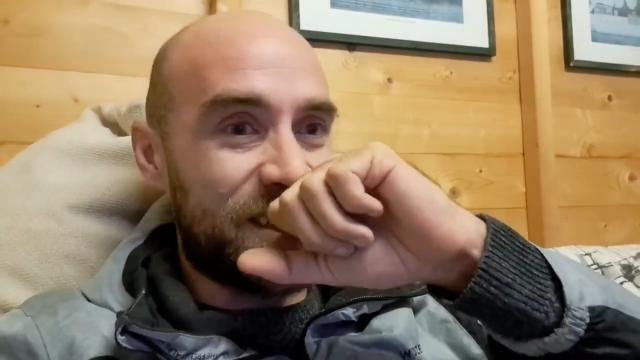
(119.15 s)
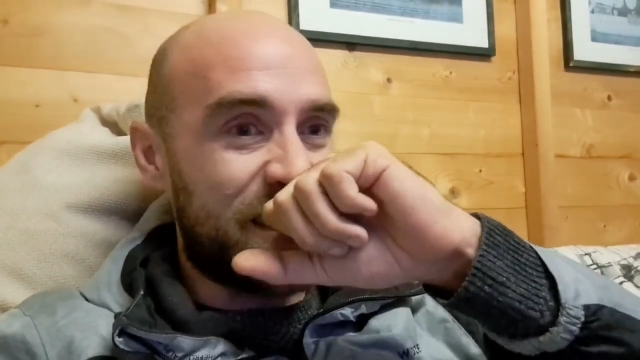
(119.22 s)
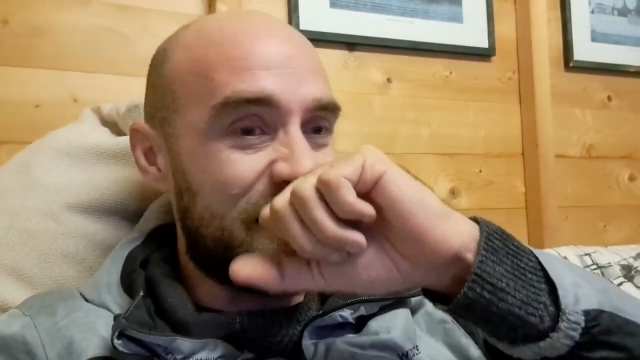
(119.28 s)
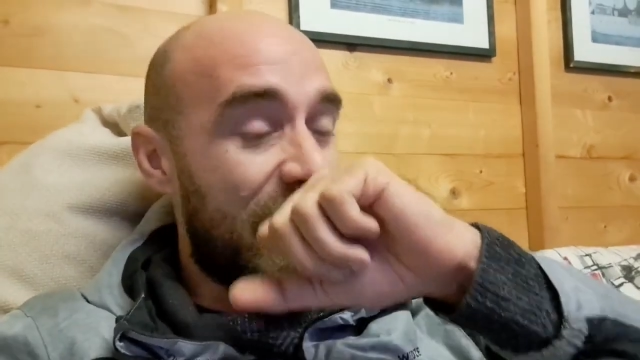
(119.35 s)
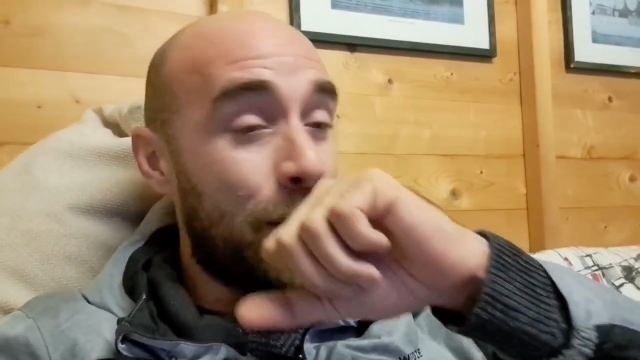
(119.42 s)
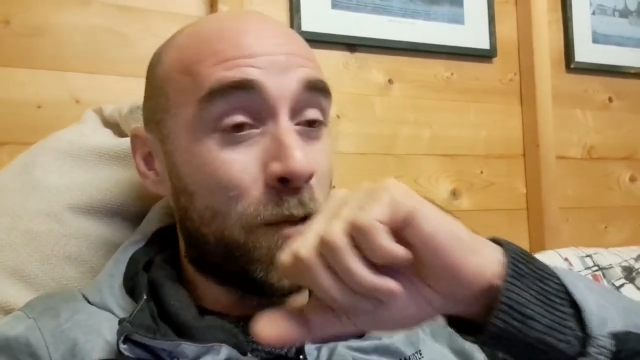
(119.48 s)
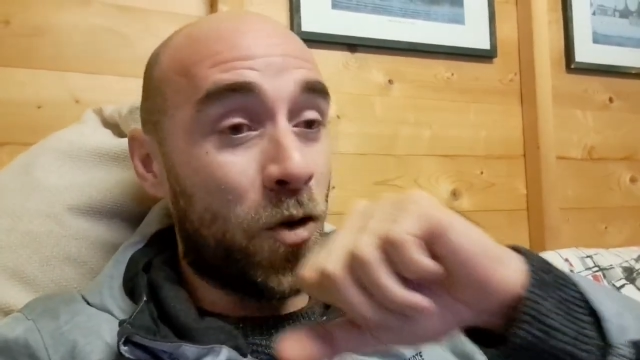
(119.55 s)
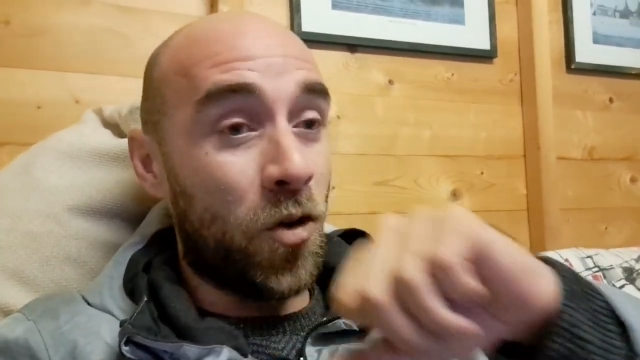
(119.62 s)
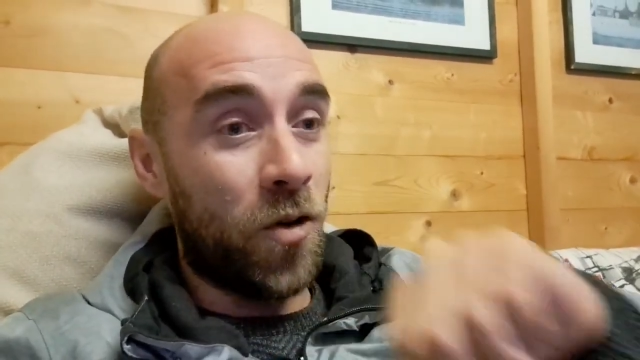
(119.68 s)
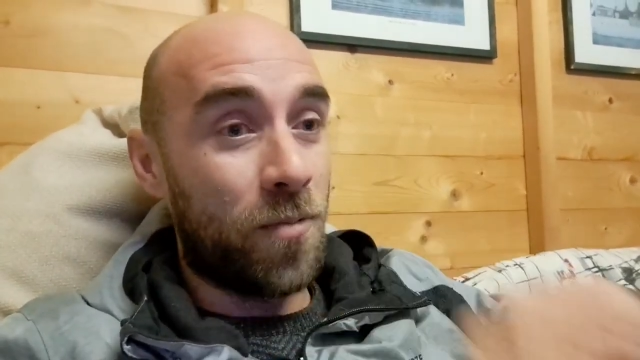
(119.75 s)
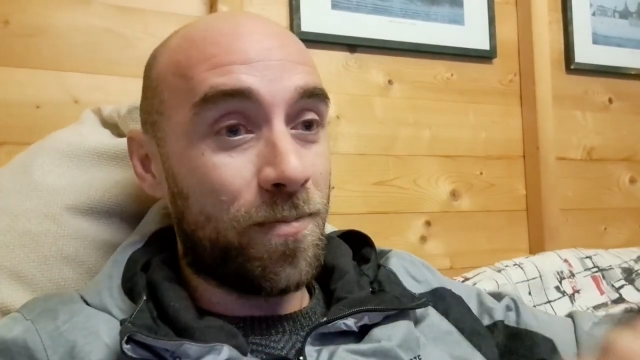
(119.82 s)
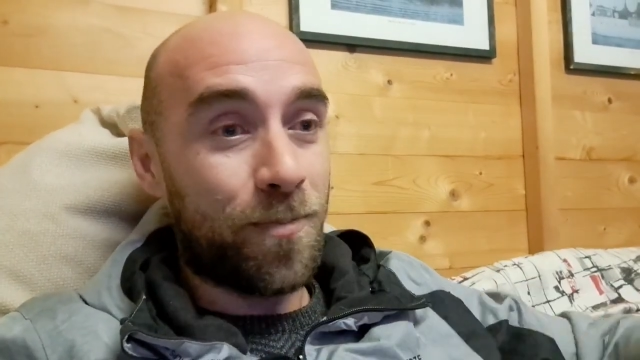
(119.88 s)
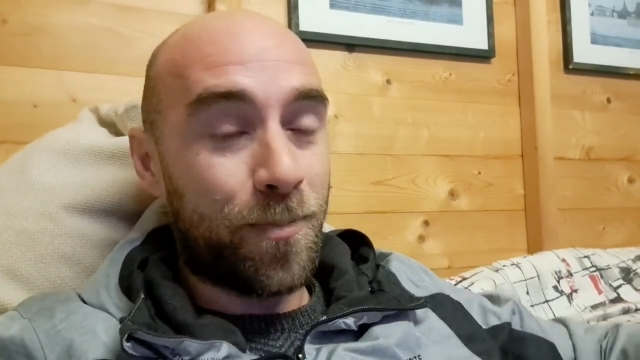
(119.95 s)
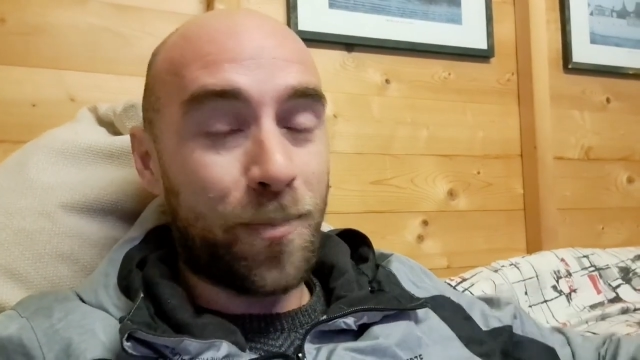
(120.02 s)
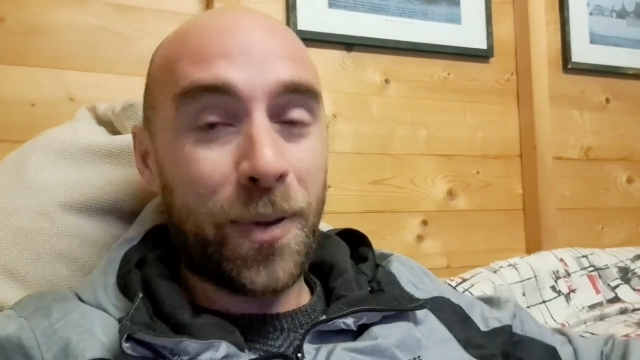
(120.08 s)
Siamo